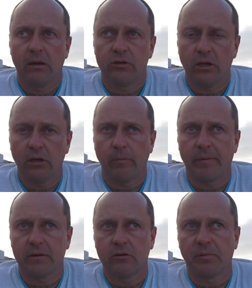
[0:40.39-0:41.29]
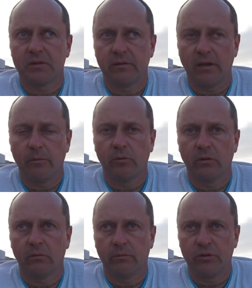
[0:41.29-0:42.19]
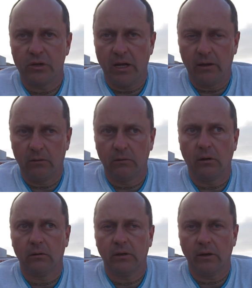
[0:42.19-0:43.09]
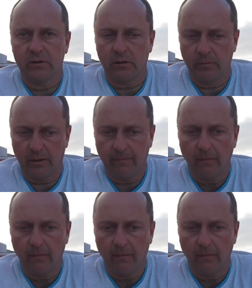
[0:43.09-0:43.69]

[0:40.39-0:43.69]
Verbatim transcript: dzięki po prostu pozytywnemu myśleniu o tej osobie.